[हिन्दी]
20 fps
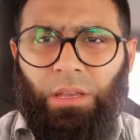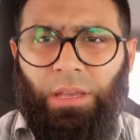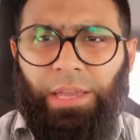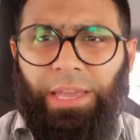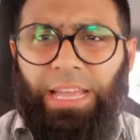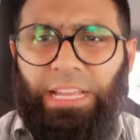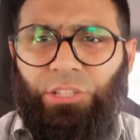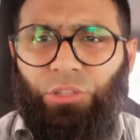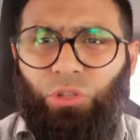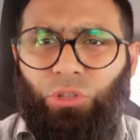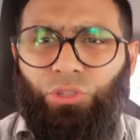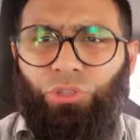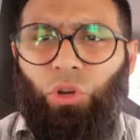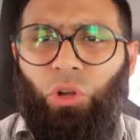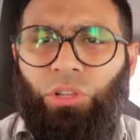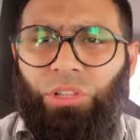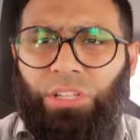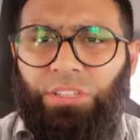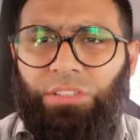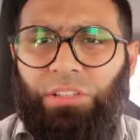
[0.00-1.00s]
एक
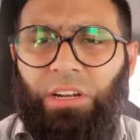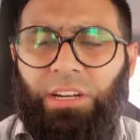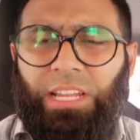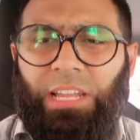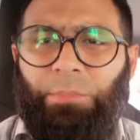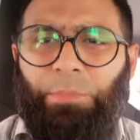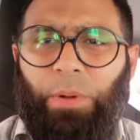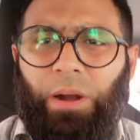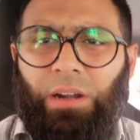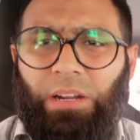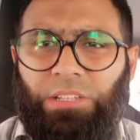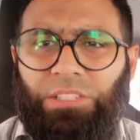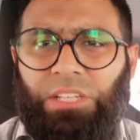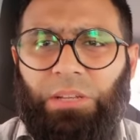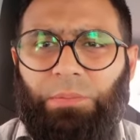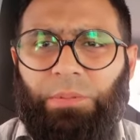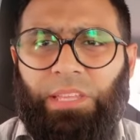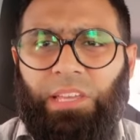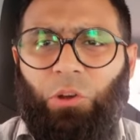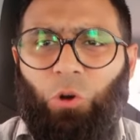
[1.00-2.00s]
रन की
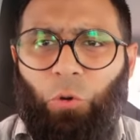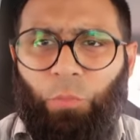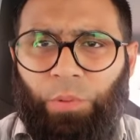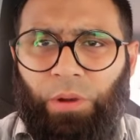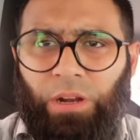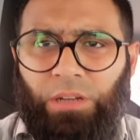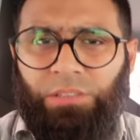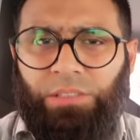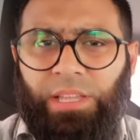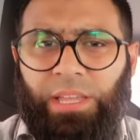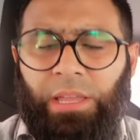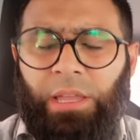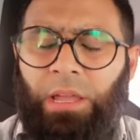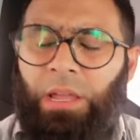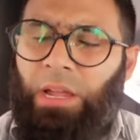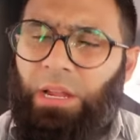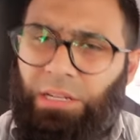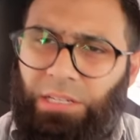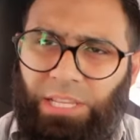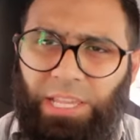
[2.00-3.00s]
पार्टनरशिप दी ओपनर्स ने
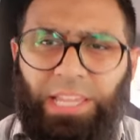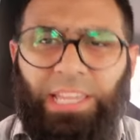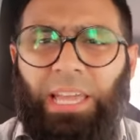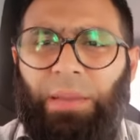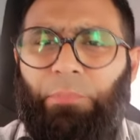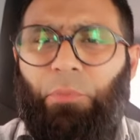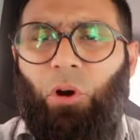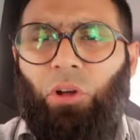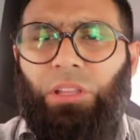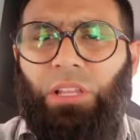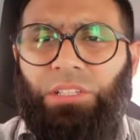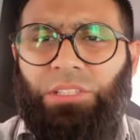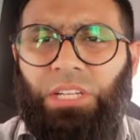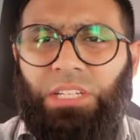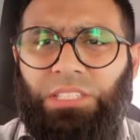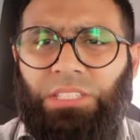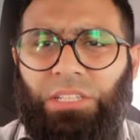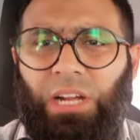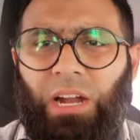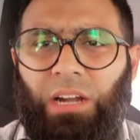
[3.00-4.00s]
ठीक है बहुत
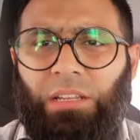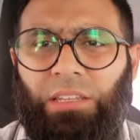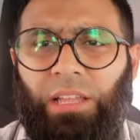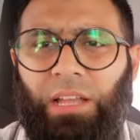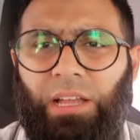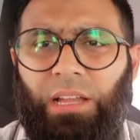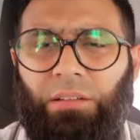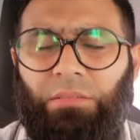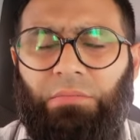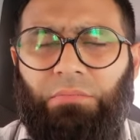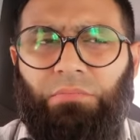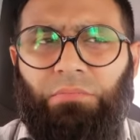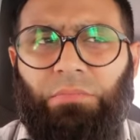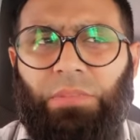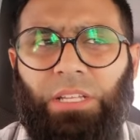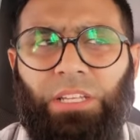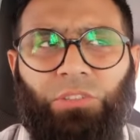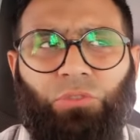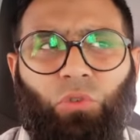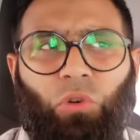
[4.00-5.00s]
अच्छा स्टार्ट था
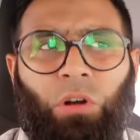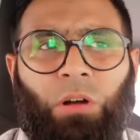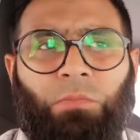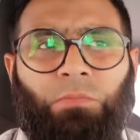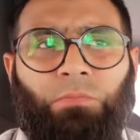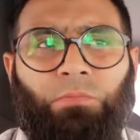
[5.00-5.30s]
इसको हम